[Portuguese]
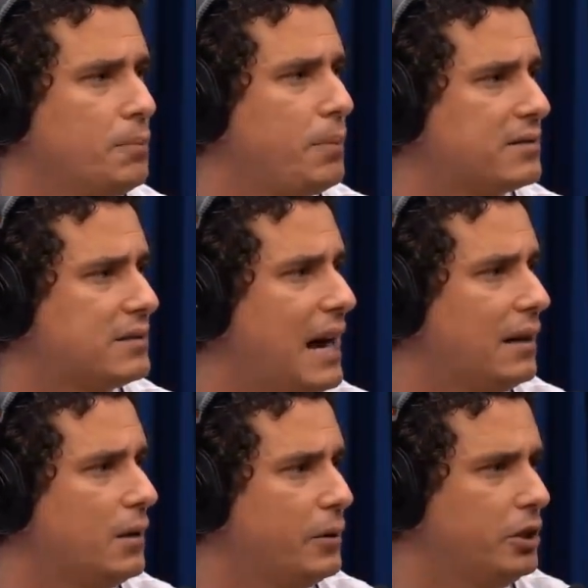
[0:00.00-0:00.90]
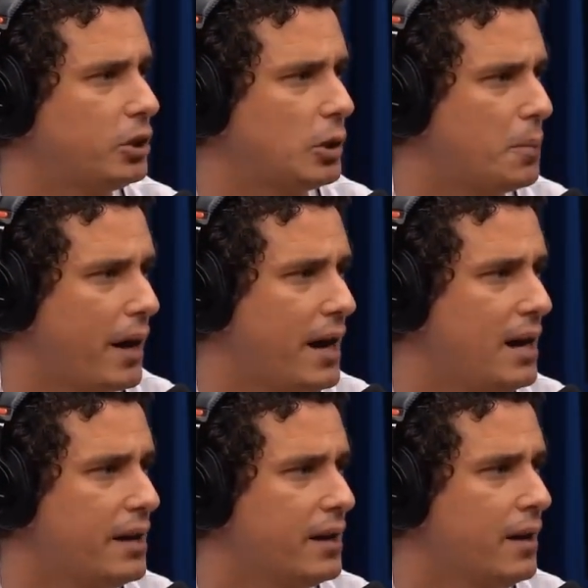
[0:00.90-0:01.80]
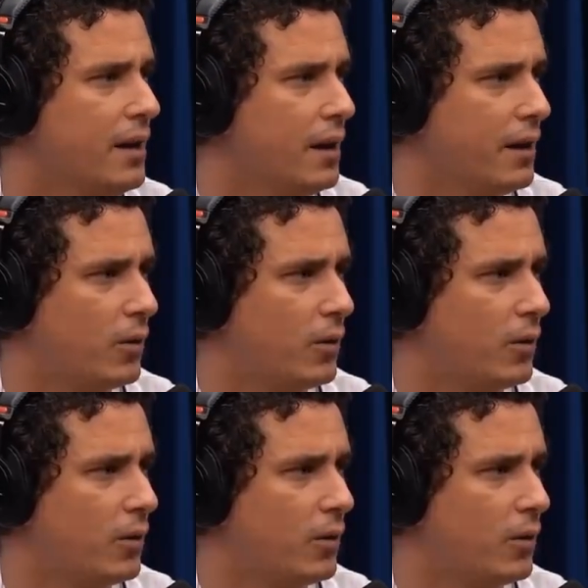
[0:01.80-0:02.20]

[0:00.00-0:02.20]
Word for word: passado eu pedi desculpa para ele. O que, que você